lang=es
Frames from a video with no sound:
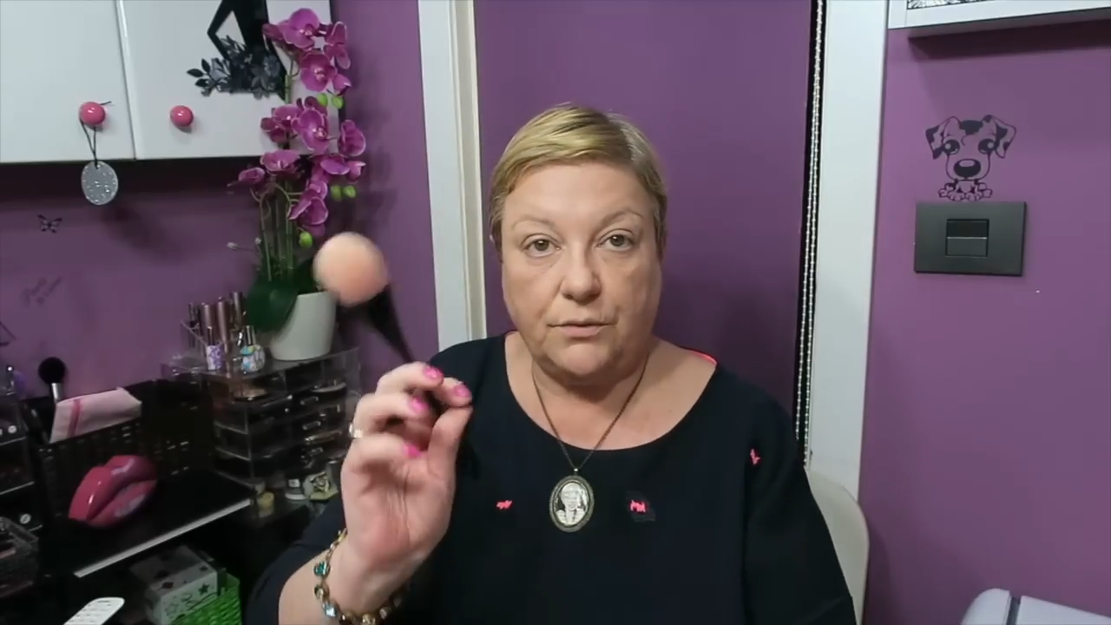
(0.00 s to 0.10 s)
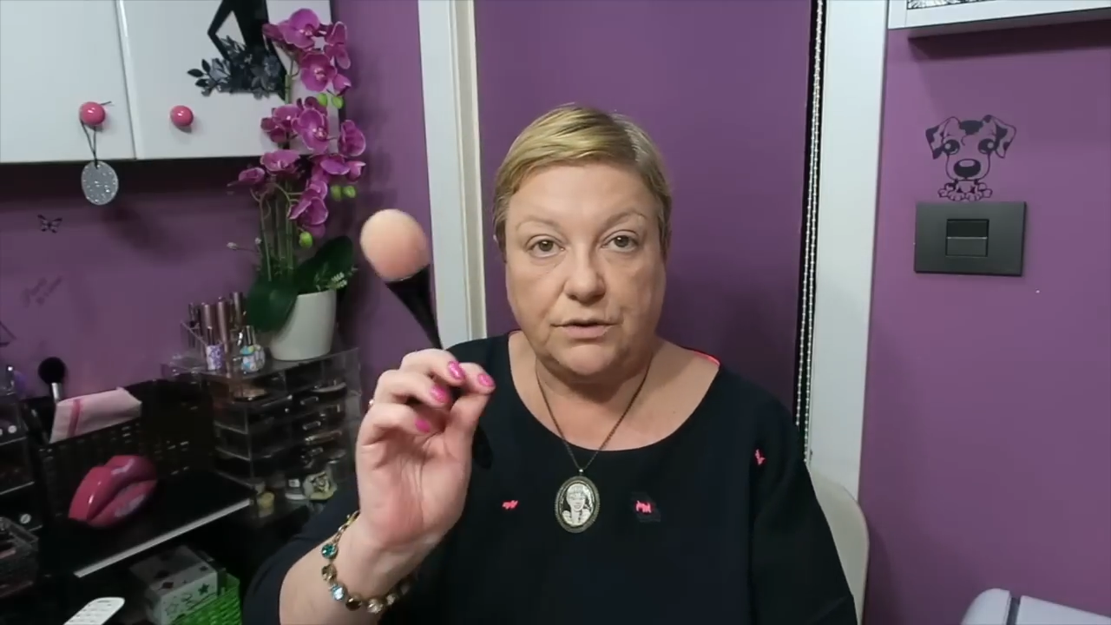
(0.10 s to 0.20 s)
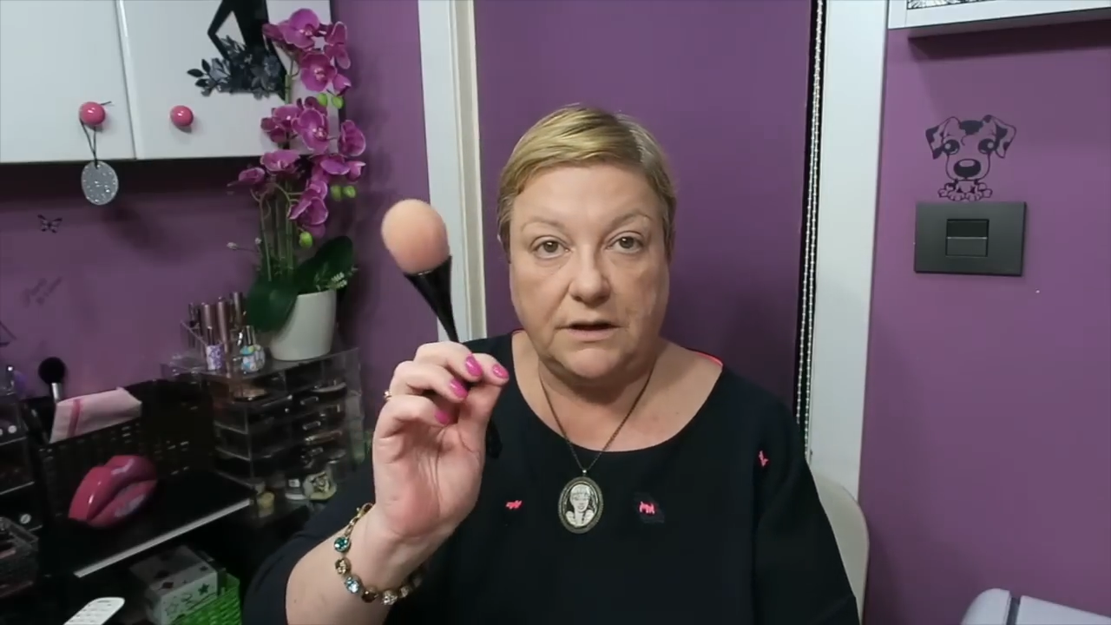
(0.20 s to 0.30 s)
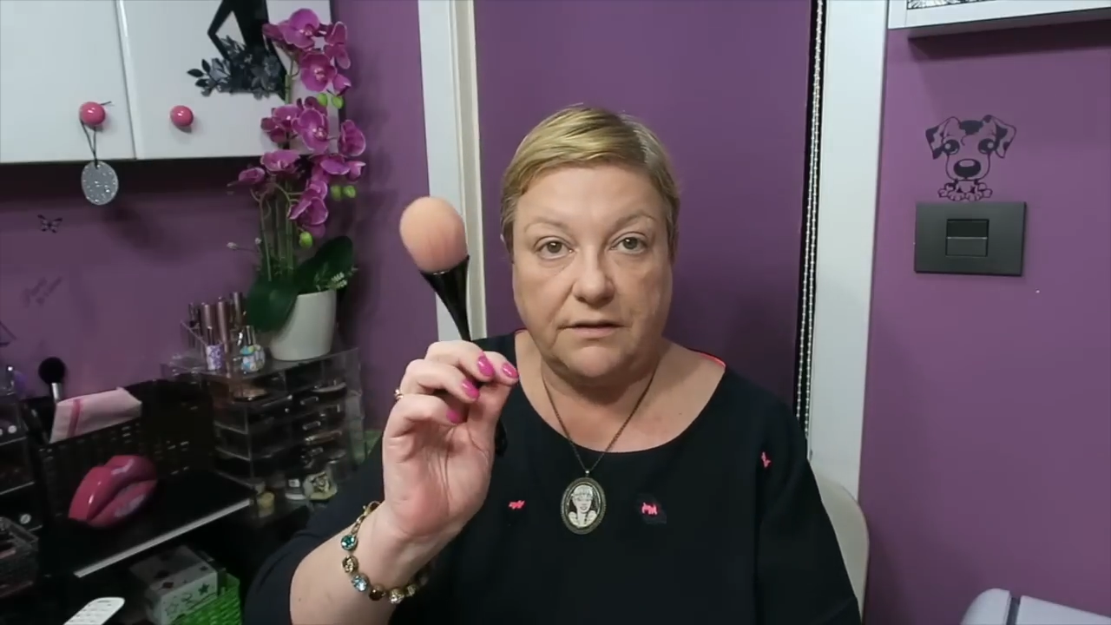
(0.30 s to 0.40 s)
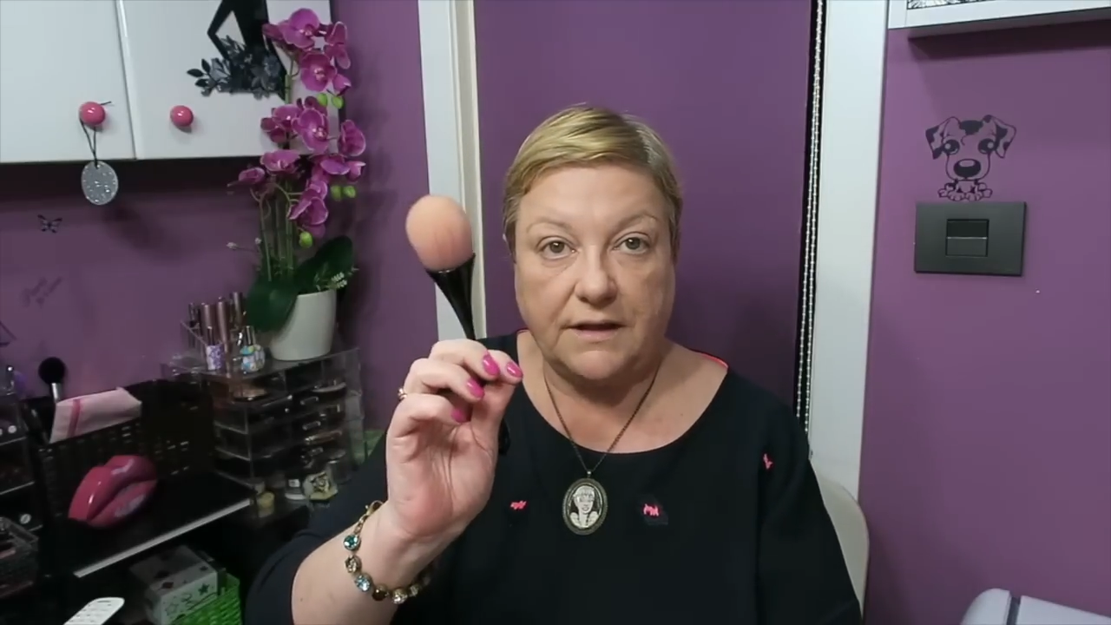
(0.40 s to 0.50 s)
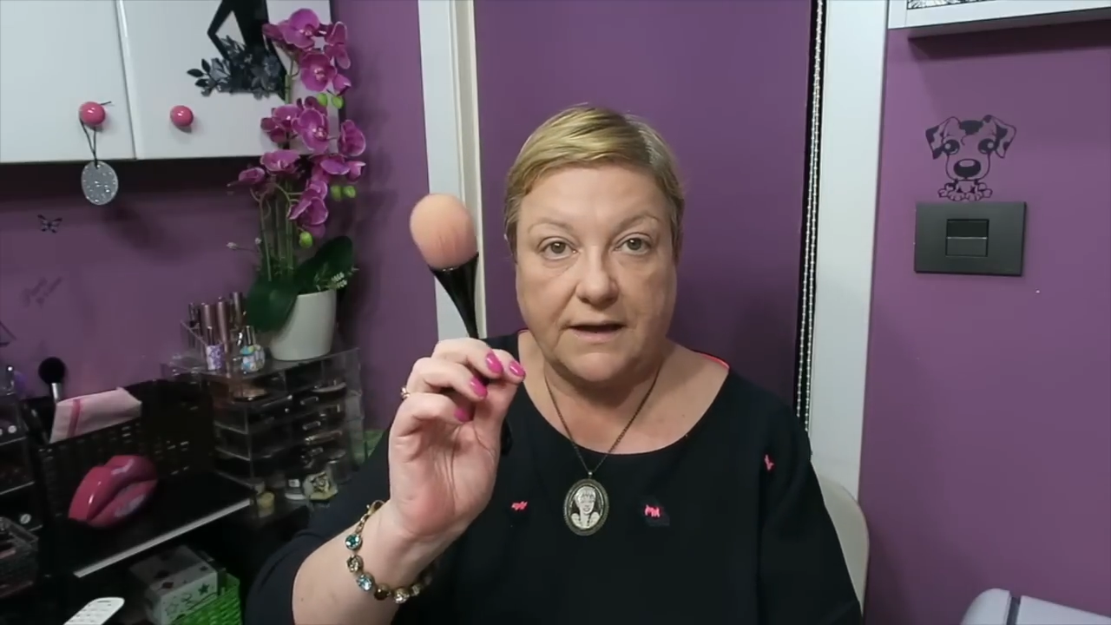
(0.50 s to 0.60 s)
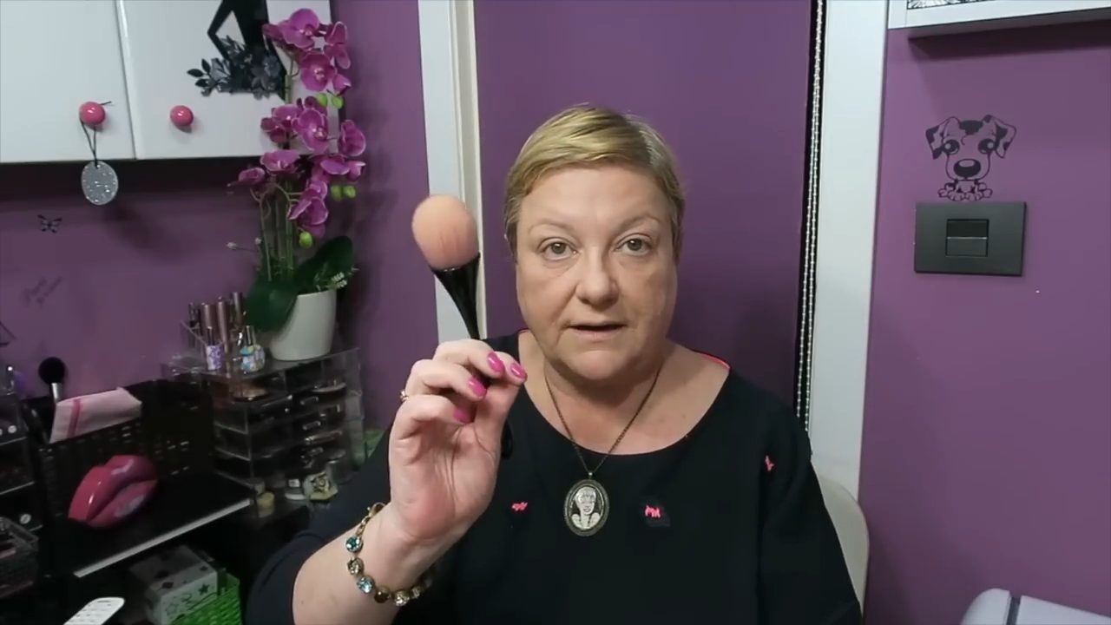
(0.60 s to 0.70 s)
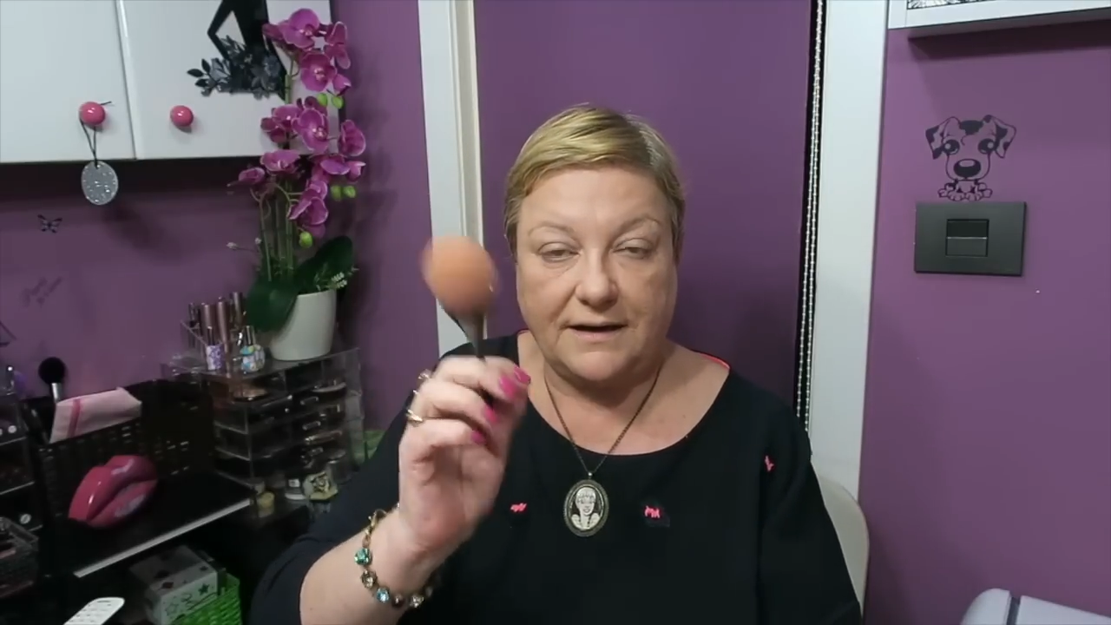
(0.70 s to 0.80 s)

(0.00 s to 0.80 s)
utilizar